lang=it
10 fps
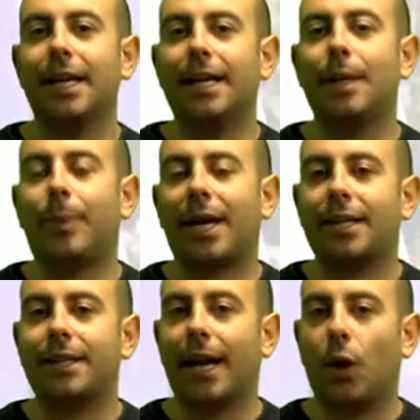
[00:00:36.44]
Il
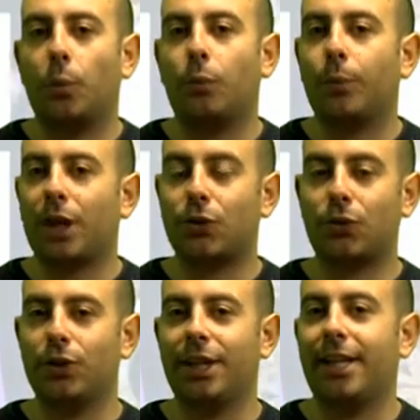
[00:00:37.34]
Pride è un
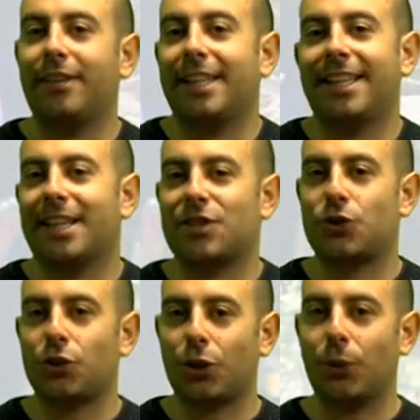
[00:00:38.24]
momento di
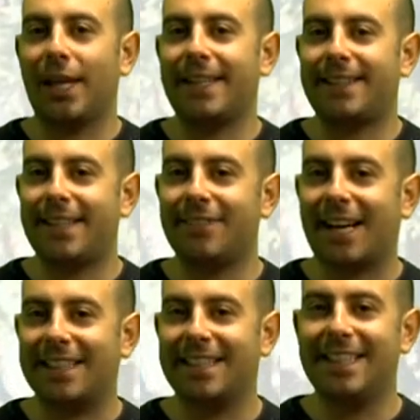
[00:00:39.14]
rivendicazione
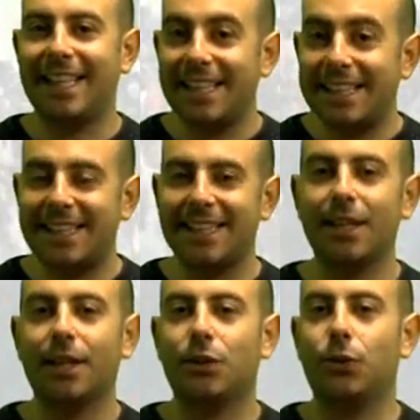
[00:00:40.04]
collettiva di
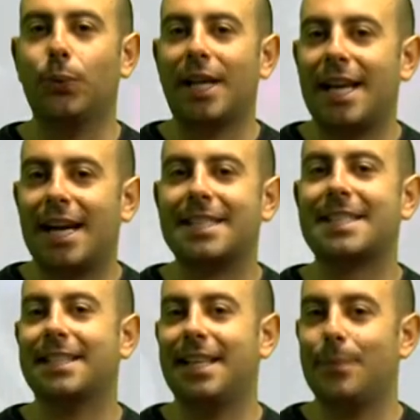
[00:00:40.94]
diritti, di
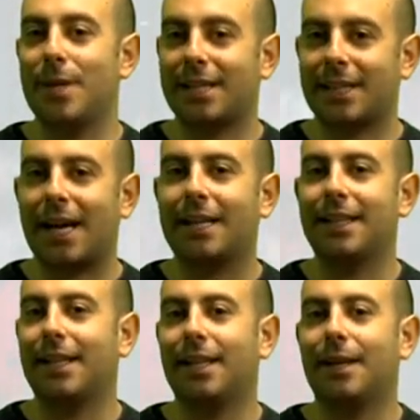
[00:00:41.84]
uguaglianza, di libertà,
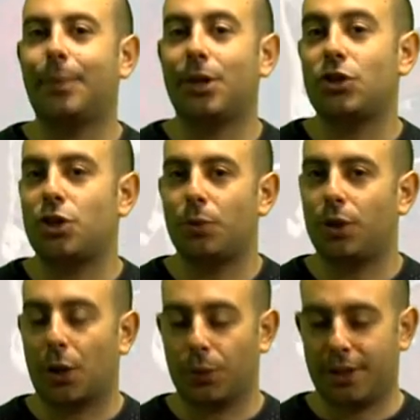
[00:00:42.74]
del
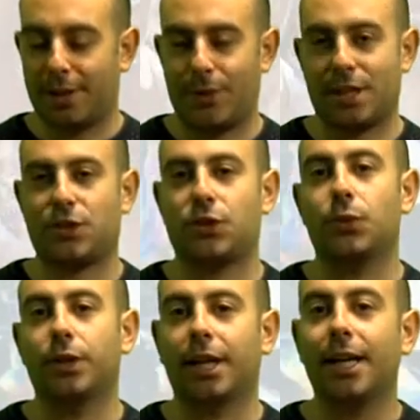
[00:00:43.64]
principio di
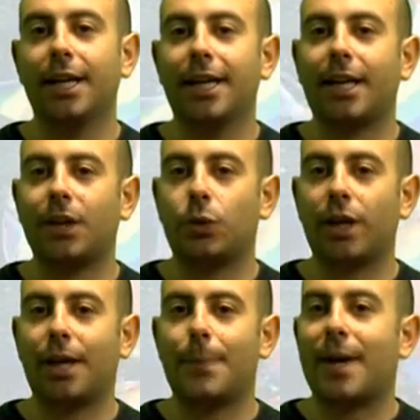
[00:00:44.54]
autodeterminazione.
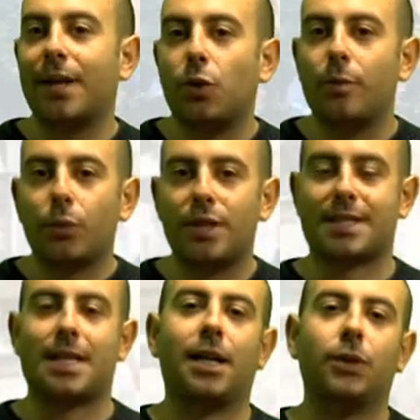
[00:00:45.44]
Credo che mai come
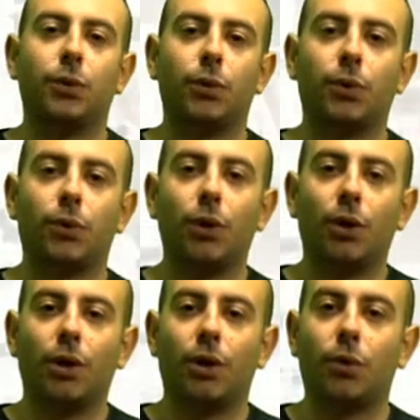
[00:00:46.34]
quest'anno,
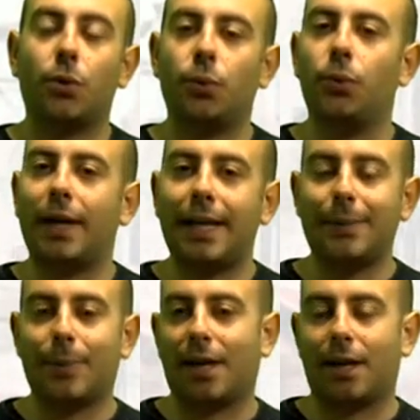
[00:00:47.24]
eh, con un
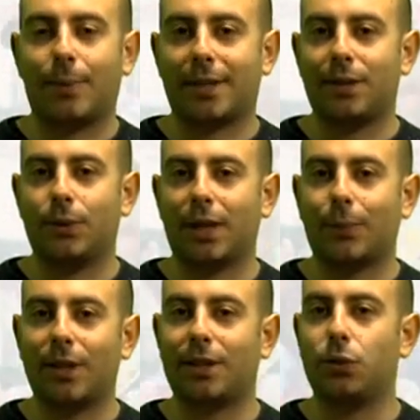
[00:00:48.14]
clima
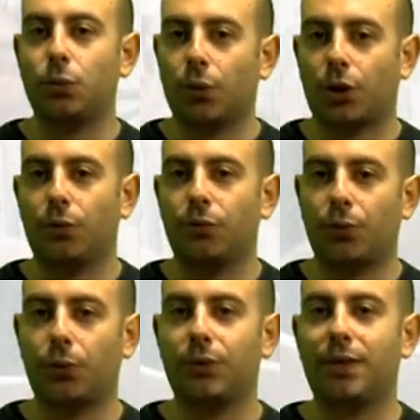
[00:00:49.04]
particolarmente duro nei
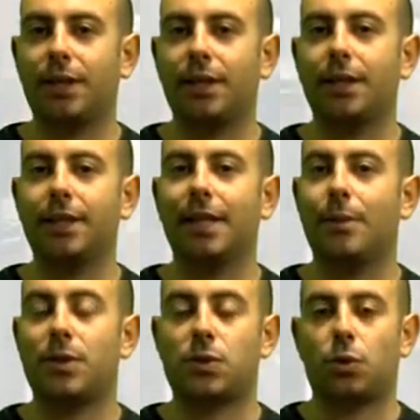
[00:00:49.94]
confronti
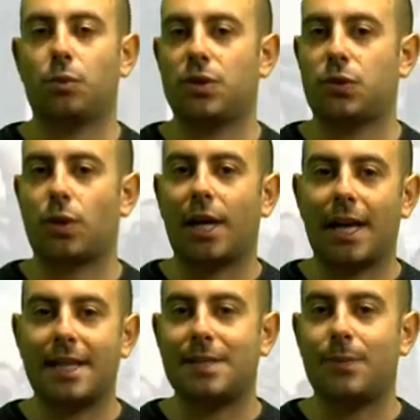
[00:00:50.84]
delle persone
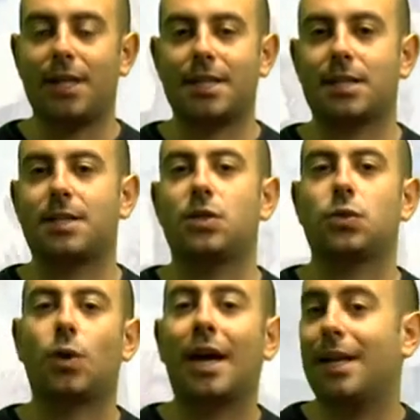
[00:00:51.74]
omosessuali, lesbiche,
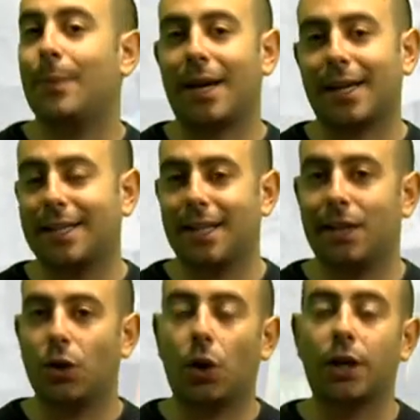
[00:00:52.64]
transessuali, ma anche
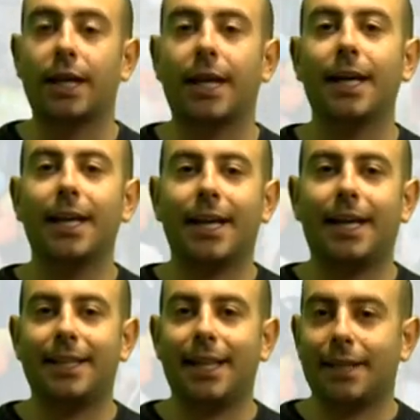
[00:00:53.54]
delle donne
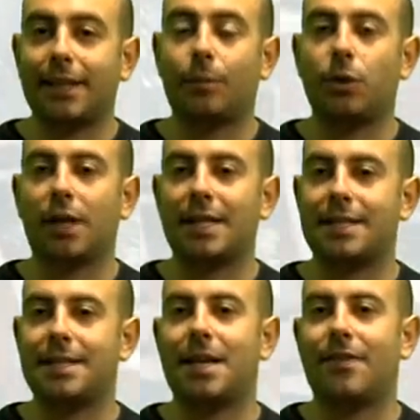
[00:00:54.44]
e di altre
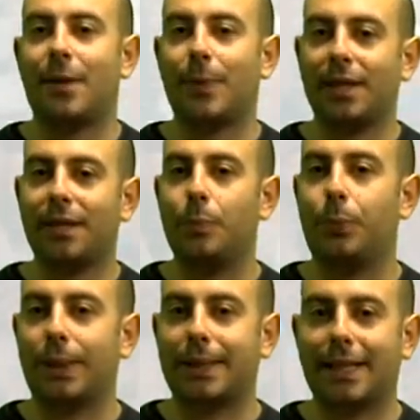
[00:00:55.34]
minoranze, sia veramente
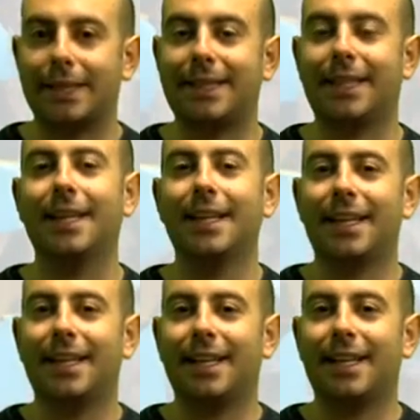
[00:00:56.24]
importante importante
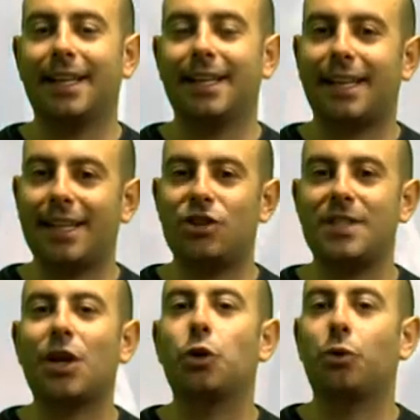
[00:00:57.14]
eh, che
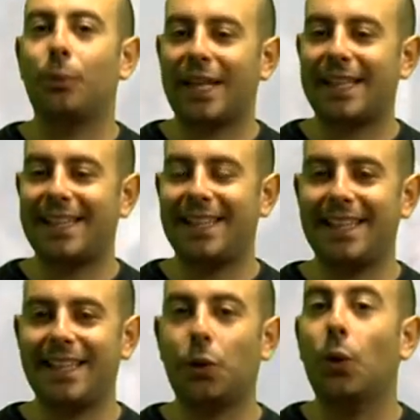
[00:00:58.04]
ci siano
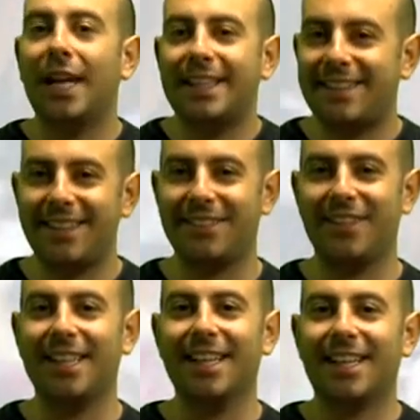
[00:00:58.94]
momenti
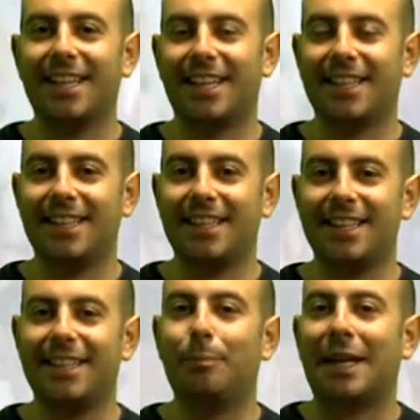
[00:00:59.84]
collettivi eh,
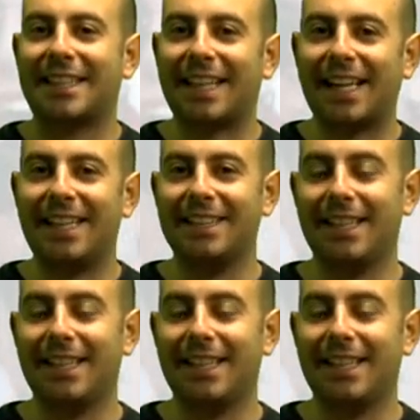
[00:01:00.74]
di, di, battaglia e di